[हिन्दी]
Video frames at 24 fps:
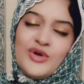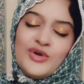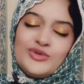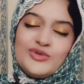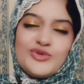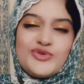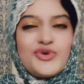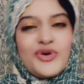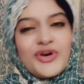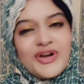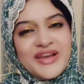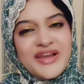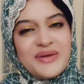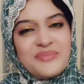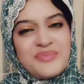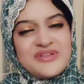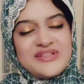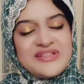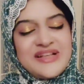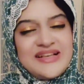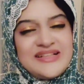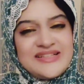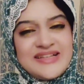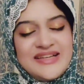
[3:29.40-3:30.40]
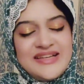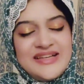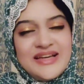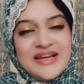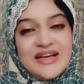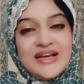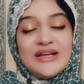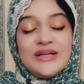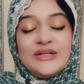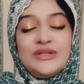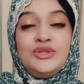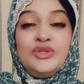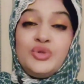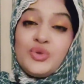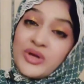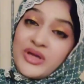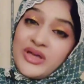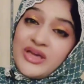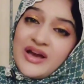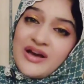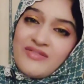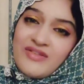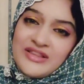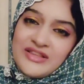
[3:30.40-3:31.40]
तो शॉर्टली एंड प्रिसाइजली
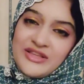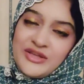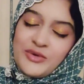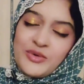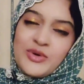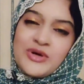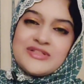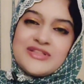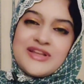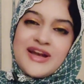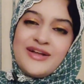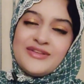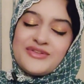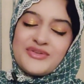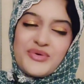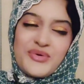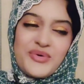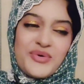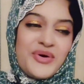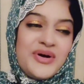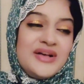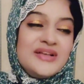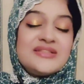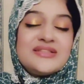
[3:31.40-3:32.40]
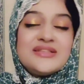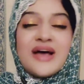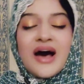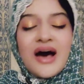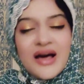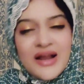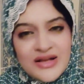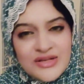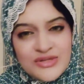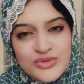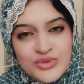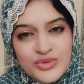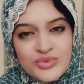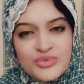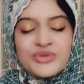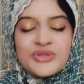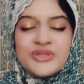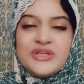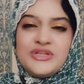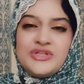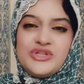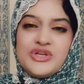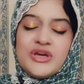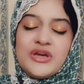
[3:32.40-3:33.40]
दुखी खातिनों हजरात को सहारा जरूर
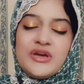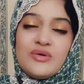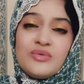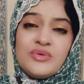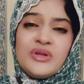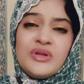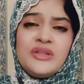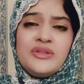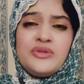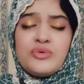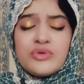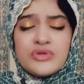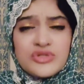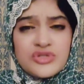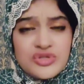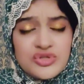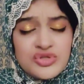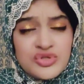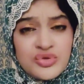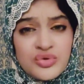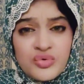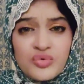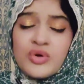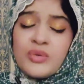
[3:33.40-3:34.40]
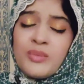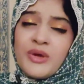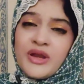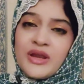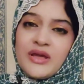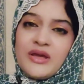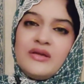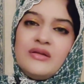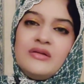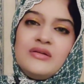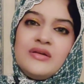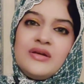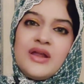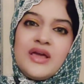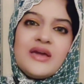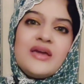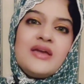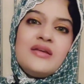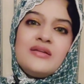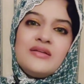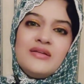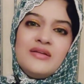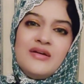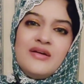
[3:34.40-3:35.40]
दीजिए उनके दोस्त जरूर बने
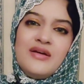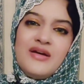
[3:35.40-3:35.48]
लेकिन